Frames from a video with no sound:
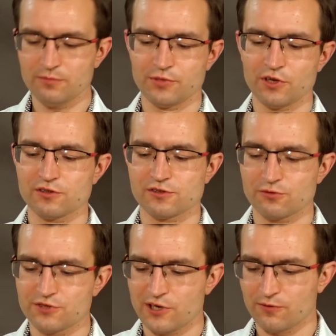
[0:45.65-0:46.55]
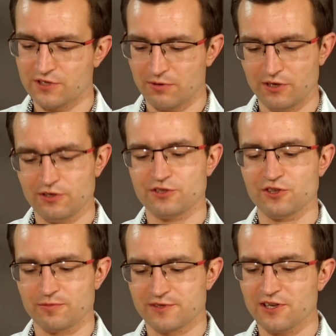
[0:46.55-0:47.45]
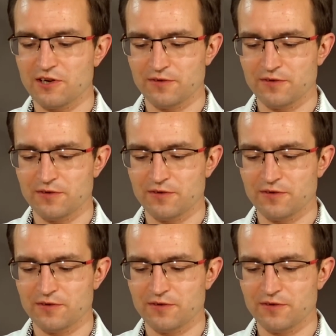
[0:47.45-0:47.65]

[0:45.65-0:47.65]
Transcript: biorąc udział w działalności obcego